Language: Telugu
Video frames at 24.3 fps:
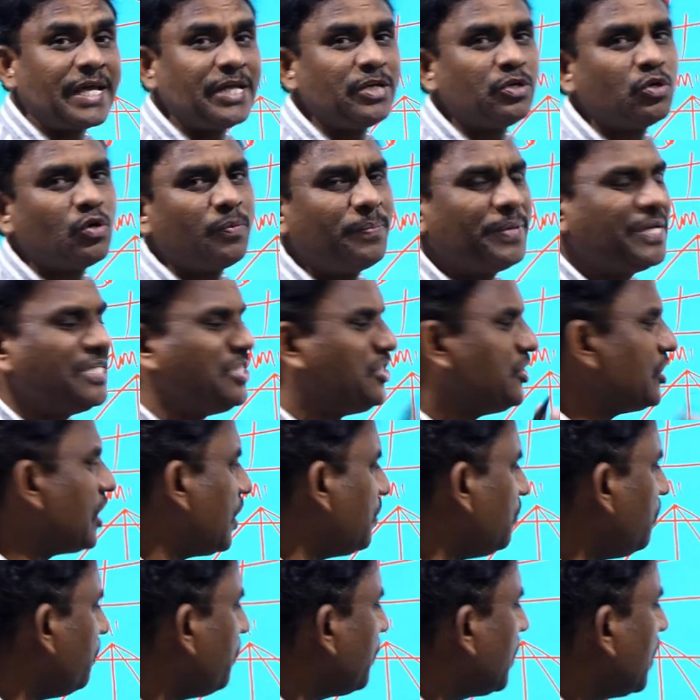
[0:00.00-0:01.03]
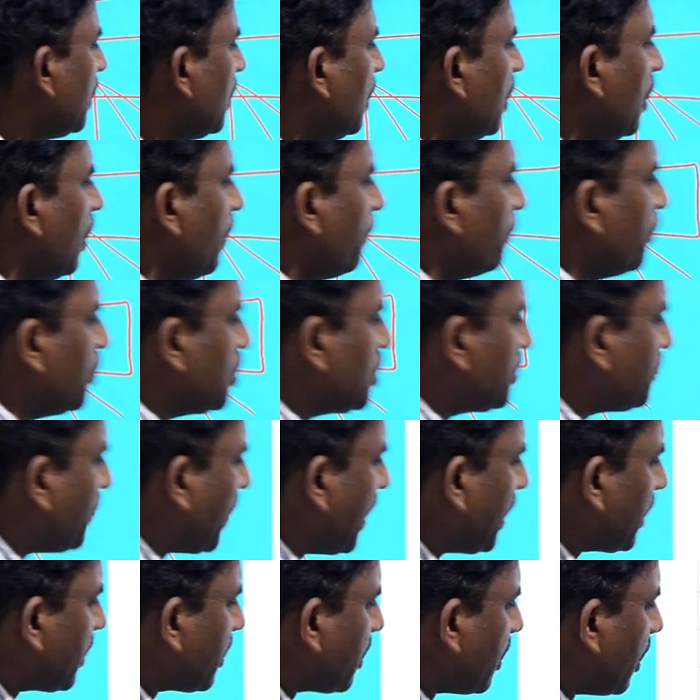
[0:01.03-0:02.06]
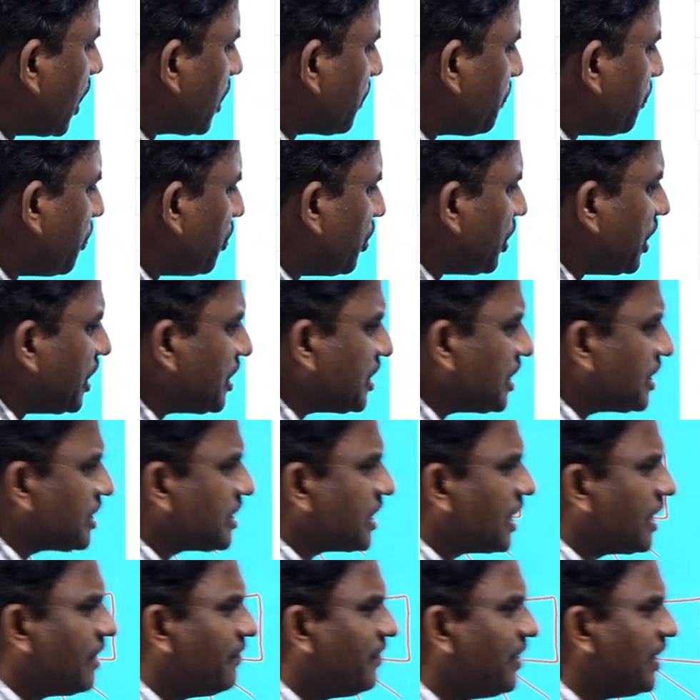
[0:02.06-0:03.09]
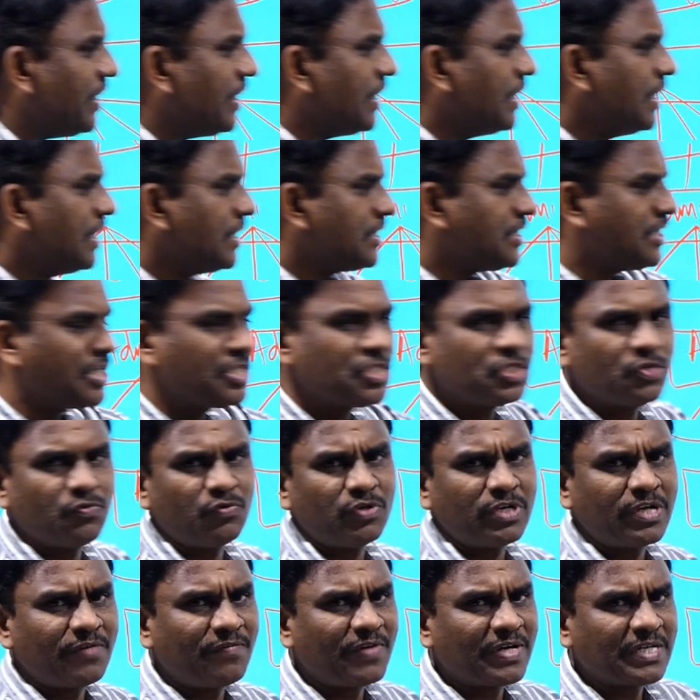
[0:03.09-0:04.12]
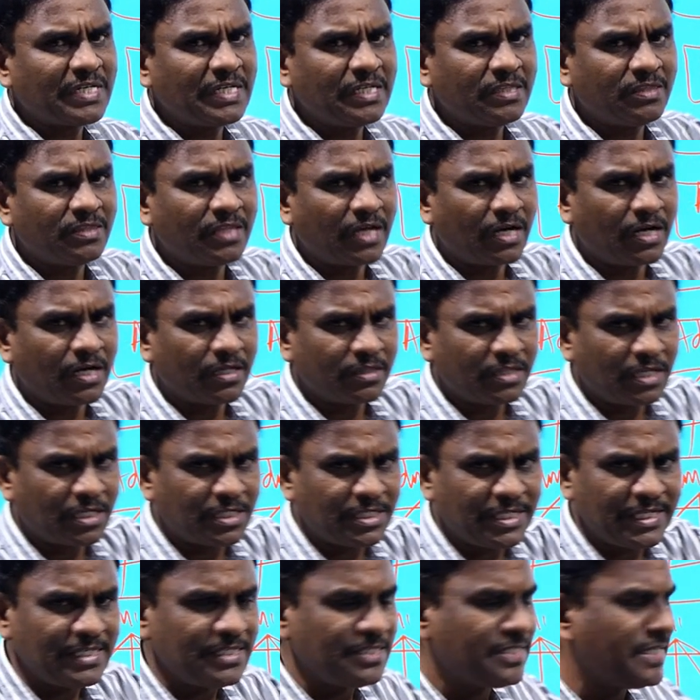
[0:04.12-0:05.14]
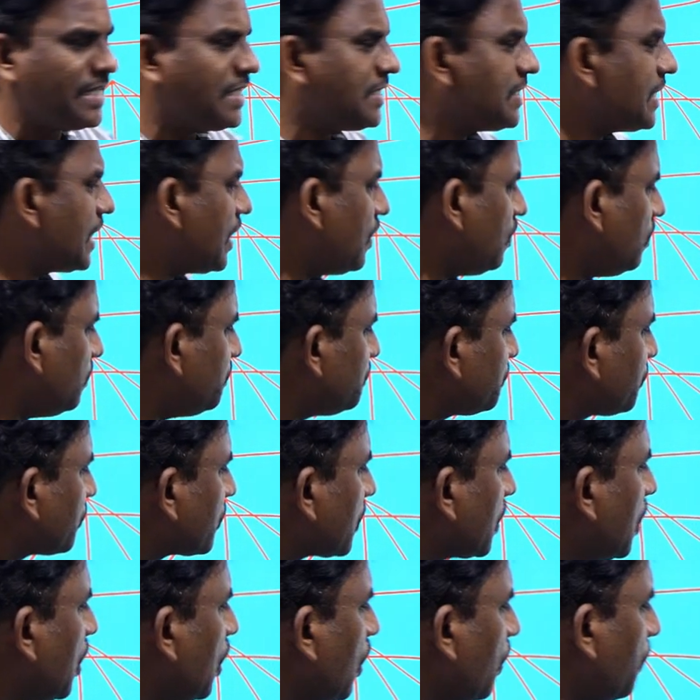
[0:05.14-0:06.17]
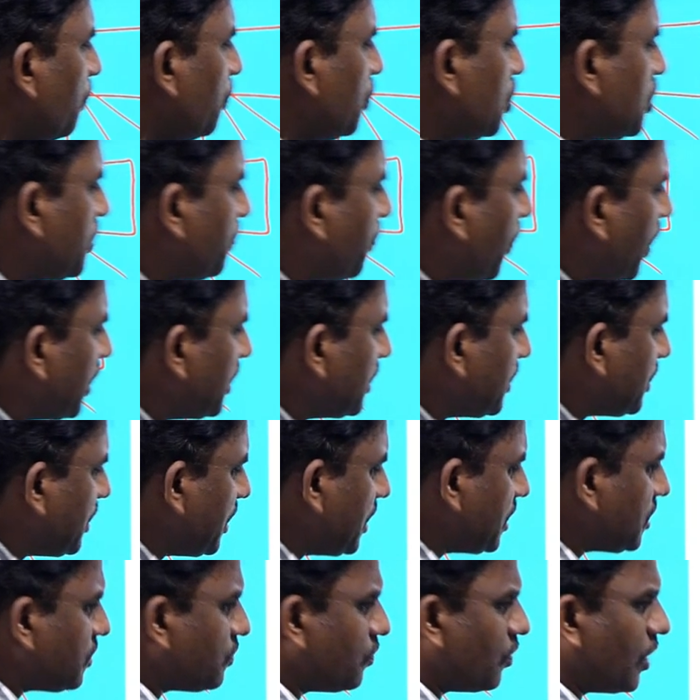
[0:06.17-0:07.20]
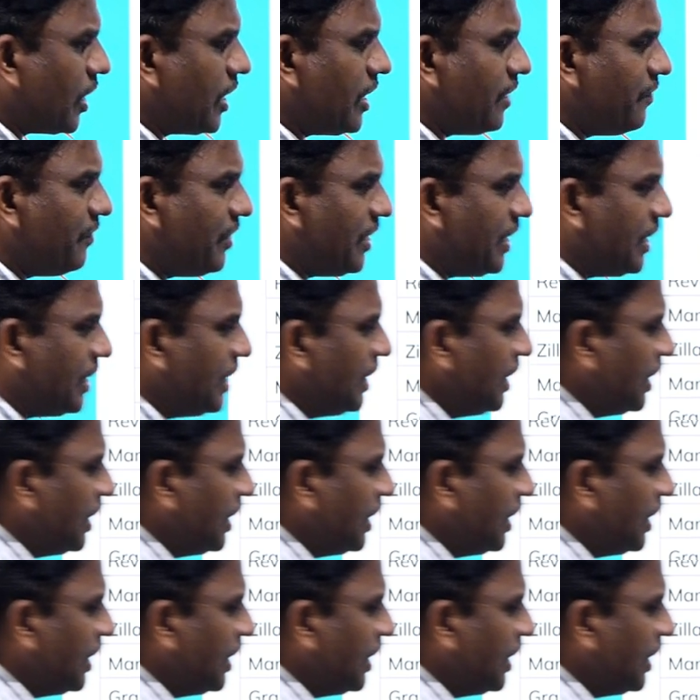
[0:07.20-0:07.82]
నైన్కు పెంచారు మున్సిపల్ కార్పొరేషన్స్ అనేవి సిక్స్ ఉంటే వాటిని థర్టీన్ చేశారు మున్సిపాలిటీస్ అనేవి